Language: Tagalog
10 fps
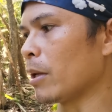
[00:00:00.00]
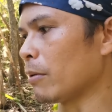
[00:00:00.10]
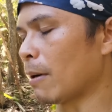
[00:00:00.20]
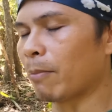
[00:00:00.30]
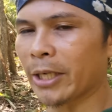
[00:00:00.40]

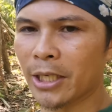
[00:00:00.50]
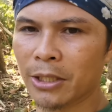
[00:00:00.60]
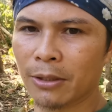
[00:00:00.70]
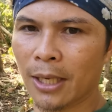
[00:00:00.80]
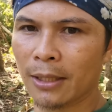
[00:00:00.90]
yung
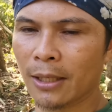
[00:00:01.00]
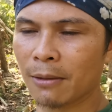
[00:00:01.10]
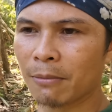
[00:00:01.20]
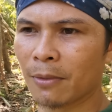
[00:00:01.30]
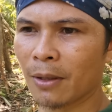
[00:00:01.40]
application
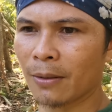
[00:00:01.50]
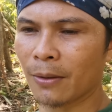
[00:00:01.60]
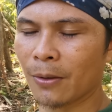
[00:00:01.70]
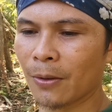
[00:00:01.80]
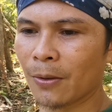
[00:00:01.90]
natin
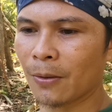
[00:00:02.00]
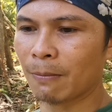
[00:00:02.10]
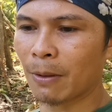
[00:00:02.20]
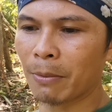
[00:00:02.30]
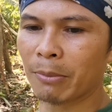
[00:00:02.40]
o
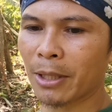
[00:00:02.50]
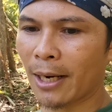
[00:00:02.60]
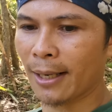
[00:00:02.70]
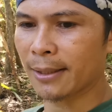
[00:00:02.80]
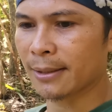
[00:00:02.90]

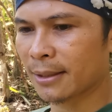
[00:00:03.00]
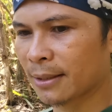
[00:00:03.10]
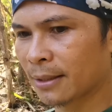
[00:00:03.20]
pamamaraan.